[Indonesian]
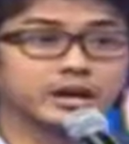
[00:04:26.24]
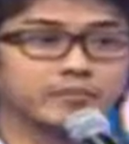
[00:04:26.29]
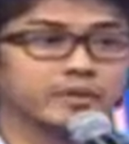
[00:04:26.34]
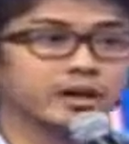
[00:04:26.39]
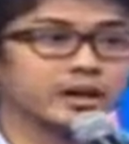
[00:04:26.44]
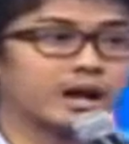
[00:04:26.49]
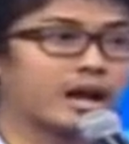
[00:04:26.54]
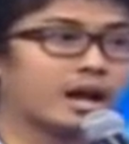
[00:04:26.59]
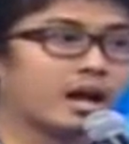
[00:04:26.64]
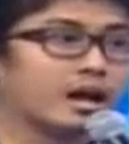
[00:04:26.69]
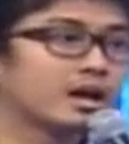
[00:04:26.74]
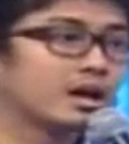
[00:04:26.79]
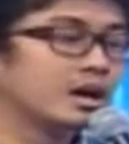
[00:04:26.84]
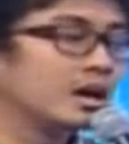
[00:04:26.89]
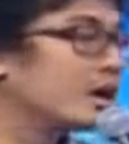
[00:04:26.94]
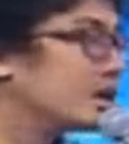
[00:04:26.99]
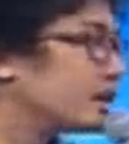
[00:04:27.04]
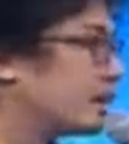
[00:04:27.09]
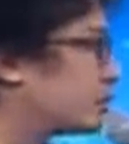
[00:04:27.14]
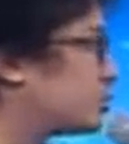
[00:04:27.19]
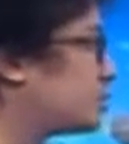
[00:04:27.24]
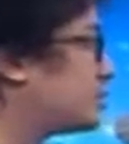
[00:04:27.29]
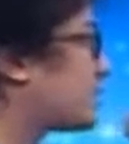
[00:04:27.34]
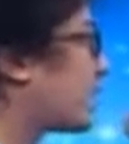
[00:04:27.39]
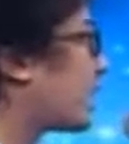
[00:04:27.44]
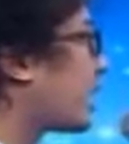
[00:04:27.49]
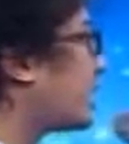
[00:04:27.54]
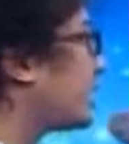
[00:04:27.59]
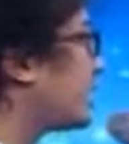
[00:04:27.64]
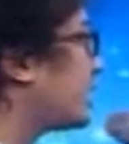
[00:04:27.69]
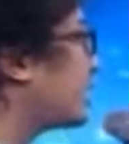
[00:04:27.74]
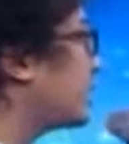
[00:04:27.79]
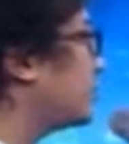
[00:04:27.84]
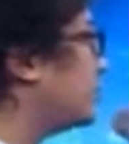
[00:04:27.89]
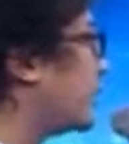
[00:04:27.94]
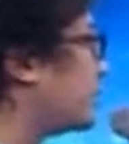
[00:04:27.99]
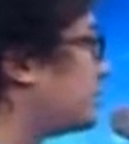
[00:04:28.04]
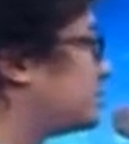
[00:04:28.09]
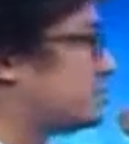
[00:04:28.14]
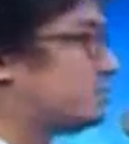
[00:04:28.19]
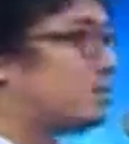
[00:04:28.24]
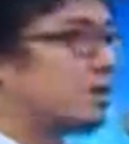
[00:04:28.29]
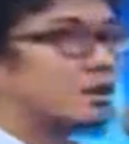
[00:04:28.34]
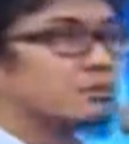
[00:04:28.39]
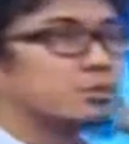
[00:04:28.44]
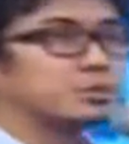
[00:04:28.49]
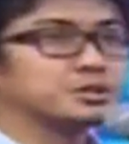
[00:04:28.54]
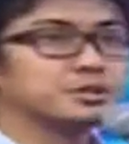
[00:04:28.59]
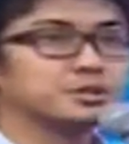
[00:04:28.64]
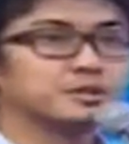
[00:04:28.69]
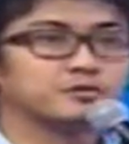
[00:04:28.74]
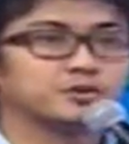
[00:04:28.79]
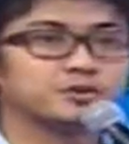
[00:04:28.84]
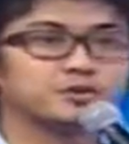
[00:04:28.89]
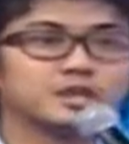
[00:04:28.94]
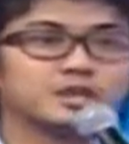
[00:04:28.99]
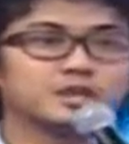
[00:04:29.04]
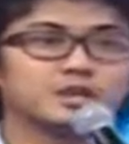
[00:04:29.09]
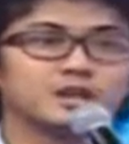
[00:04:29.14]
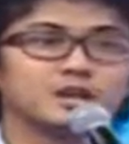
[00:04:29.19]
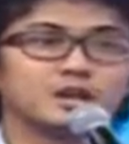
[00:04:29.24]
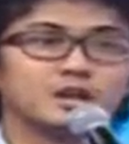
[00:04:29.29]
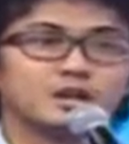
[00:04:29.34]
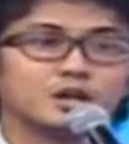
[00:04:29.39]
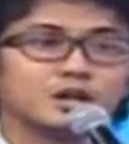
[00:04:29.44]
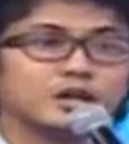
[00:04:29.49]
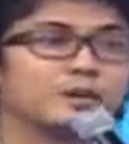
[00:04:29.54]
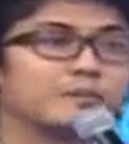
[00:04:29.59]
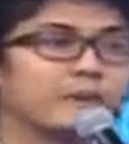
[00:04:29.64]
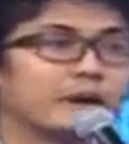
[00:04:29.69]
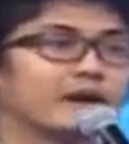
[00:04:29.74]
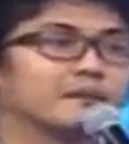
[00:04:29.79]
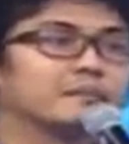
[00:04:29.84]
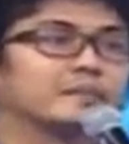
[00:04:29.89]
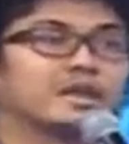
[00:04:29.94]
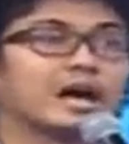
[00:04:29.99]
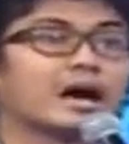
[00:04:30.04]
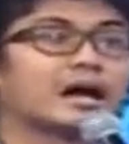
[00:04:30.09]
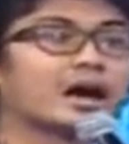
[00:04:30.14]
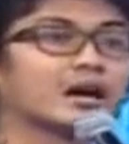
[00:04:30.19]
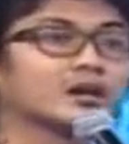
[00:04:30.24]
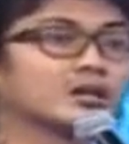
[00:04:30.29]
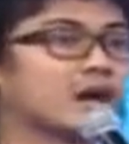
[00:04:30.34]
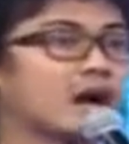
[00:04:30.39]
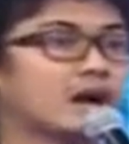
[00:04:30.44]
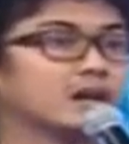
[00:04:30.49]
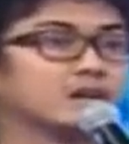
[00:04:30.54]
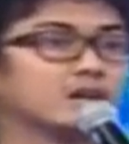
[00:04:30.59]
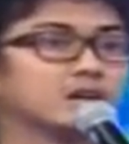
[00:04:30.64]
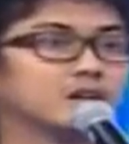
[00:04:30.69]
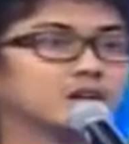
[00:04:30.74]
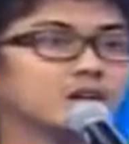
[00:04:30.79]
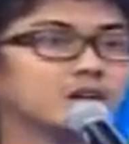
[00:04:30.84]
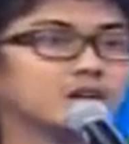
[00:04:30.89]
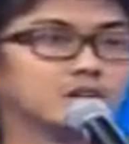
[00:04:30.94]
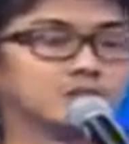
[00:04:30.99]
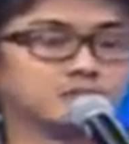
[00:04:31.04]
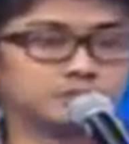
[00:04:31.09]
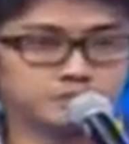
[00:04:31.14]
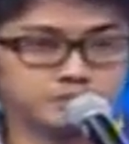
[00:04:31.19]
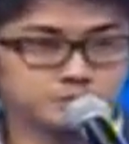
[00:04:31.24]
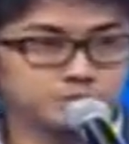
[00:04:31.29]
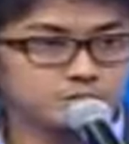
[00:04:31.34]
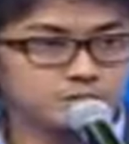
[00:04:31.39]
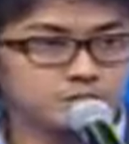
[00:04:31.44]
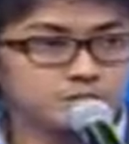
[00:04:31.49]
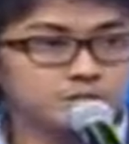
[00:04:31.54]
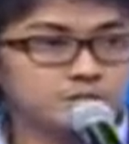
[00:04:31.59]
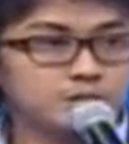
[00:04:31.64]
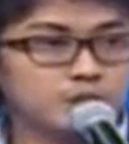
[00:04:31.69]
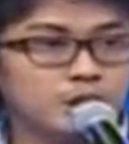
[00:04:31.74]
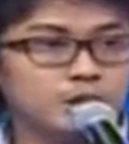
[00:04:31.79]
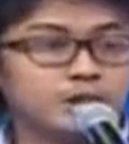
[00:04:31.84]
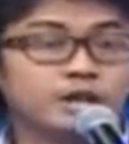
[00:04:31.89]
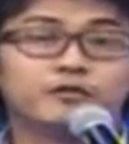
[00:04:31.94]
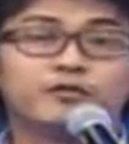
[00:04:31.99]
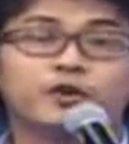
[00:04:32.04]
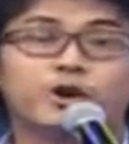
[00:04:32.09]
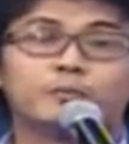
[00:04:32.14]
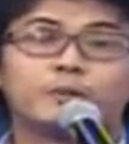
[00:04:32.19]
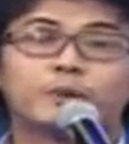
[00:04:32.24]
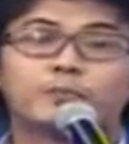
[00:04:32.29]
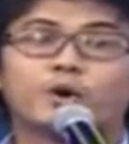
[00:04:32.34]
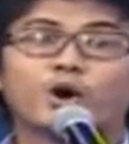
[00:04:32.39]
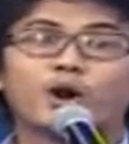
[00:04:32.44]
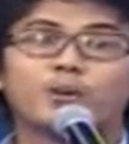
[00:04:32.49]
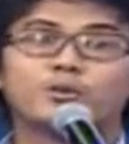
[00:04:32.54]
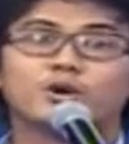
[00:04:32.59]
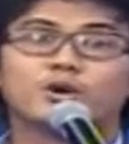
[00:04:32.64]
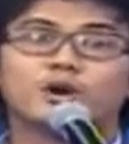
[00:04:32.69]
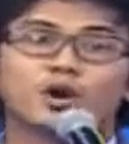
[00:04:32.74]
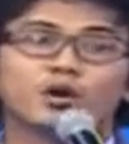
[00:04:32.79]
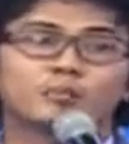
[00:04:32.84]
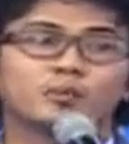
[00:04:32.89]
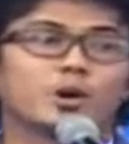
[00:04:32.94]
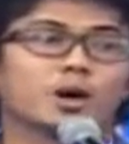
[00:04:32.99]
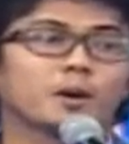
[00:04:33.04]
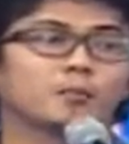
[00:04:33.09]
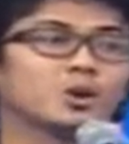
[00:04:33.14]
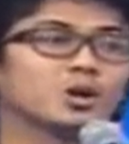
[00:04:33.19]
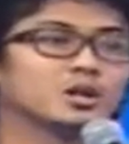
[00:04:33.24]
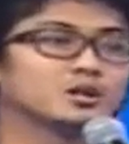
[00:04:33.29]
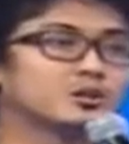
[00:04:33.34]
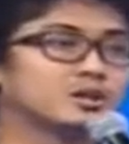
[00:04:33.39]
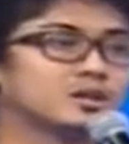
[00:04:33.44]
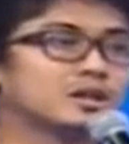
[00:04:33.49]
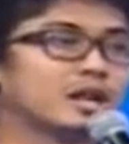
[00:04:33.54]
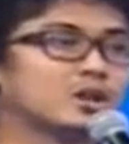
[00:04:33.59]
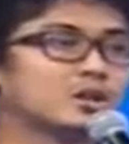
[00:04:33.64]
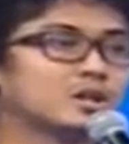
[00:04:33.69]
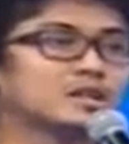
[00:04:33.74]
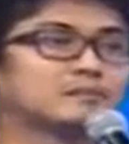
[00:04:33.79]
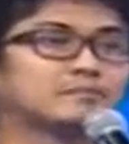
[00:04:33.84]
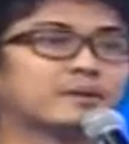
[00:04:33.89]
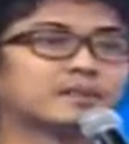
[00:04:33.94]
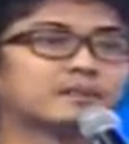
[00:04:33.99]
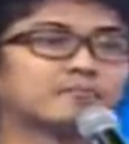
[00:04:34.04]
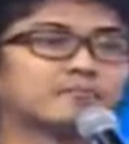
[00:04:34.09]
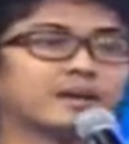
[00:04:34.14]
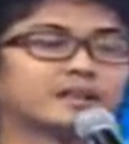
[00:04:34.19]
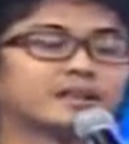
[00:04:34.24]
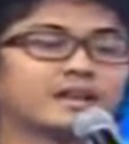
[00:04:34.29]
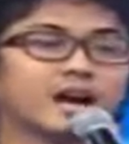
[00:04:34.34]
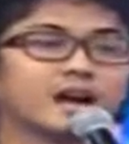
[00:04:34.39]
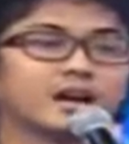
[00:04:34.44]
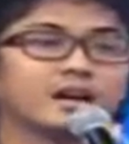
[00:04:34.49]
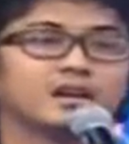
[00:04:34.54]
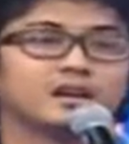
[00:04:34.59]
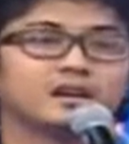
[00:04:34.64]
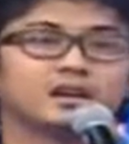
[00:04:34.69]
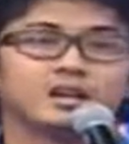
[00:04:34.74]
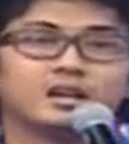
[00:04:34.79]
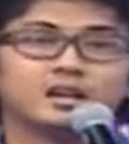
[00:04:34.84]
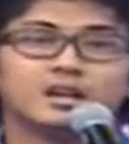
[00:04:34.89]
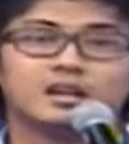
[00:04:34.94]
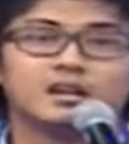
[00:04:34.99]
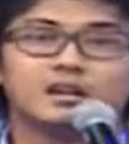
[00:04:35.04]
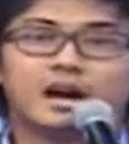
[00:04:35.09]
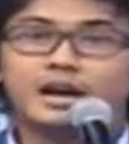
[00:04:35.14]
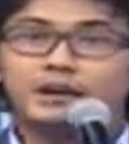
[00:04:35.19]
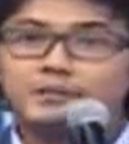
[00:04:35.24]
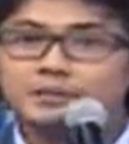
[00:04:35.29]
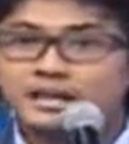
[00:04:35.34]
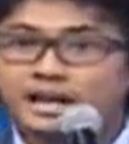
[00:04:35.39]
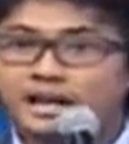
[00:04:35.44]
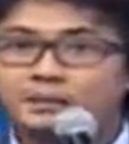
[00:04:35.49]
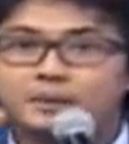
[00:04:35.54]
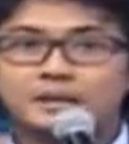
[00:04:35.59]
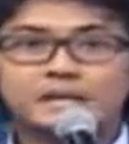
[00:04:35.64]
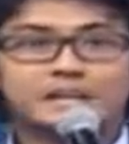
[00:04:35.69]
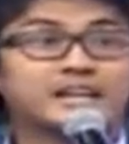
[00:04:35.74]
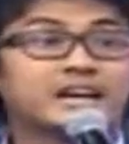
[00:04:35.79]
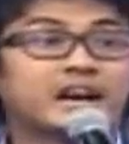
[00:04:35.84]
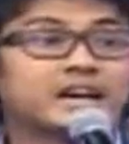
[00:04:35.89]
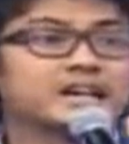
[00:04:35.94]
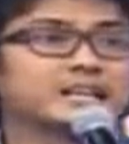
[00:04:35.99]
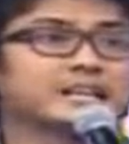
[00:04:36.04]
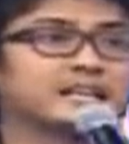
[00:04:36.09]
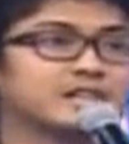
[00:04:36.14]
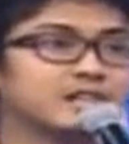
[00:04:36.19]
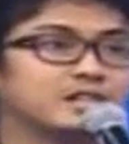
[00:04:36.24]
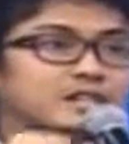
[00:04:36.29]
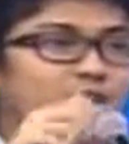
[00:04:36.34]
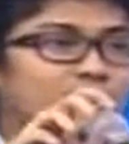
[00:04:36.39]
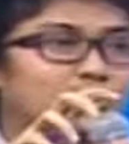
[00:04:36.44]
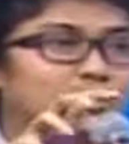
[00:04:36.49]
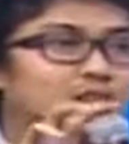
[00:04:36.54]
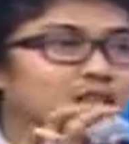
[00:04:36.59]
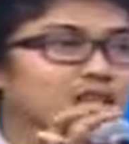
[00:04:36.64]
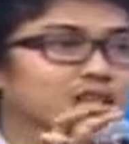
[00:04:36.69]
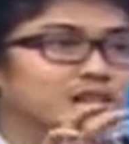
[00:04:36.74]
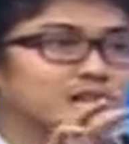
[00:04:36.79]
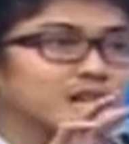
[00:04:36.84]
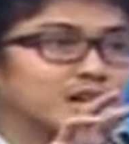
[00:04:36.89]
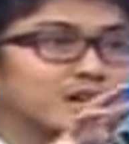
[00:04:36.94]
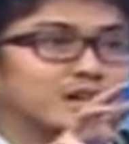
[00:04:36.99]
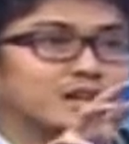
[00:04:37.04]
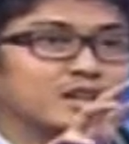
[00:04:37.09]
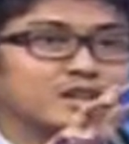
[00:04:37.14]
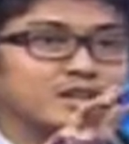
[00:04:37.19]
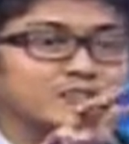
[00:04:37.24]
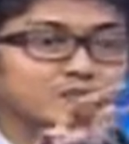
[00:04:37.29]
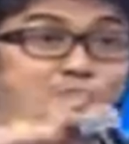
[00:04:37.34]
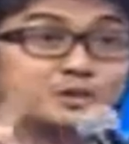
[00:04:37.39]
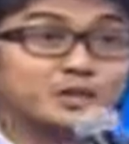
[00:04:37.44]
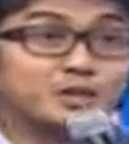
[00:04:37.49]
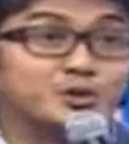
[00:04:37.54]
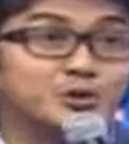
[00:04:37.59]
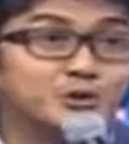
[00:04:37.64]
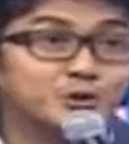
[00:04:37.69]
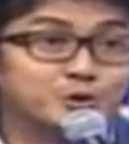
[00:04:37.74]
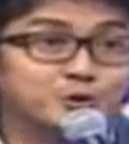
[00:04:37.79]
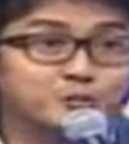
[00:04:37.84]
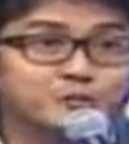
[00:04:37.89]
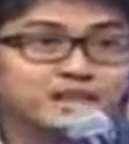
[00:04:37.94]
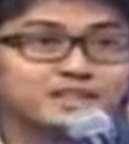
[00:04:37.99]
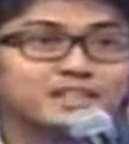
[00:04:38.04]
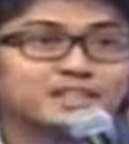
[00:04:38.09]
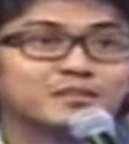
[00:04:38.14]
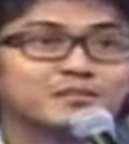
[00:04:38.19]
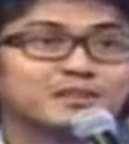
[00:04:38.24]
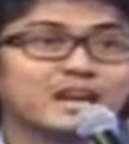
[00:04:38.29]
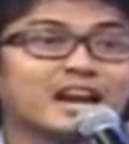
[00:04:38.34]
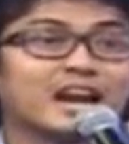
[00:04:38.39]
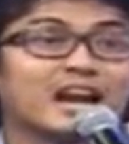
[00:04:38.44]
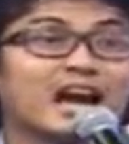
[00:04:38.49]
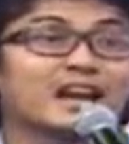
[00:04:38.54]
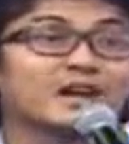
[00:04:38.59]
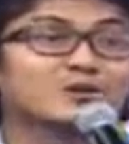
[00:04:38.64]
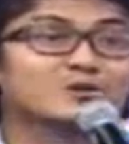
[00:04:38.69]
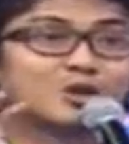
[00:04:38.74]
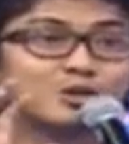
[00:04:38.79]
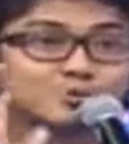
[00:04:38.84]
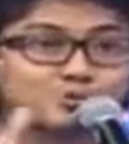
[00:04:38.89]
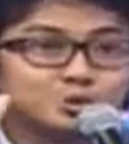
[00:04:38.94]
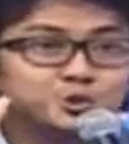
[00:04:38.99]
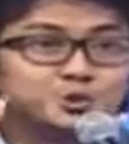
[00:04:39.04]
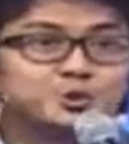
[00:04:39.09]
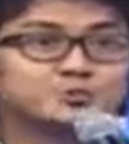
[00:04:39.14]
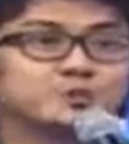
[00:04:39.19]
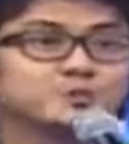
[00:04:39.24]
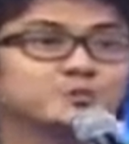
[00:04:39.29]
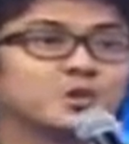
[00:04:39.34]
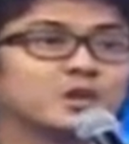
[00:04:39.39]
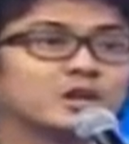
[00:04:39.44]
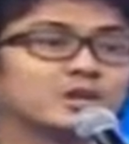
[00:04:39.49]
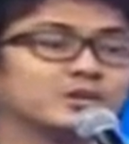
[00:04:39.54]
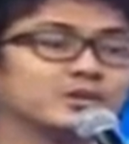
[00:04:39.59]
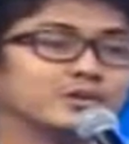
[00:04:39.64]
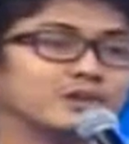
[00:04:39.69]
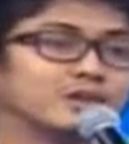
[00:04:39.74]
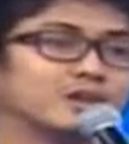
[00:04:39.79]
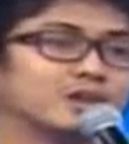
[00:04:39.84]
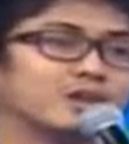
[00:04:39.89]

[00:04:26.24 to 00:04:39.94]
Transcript: game anak-anak. Jadi itu disaranin uh, biar bisa menilai positif tuh. Jadi dia pengen menyarankan ke developer Pokemon kalau Pokemon itu ditaruh di tempat-tempat yang uh, ada nilai pendidikannya. Jadi ditaruh di museum katanya biar anak-anak tuh ke museum semua gitu.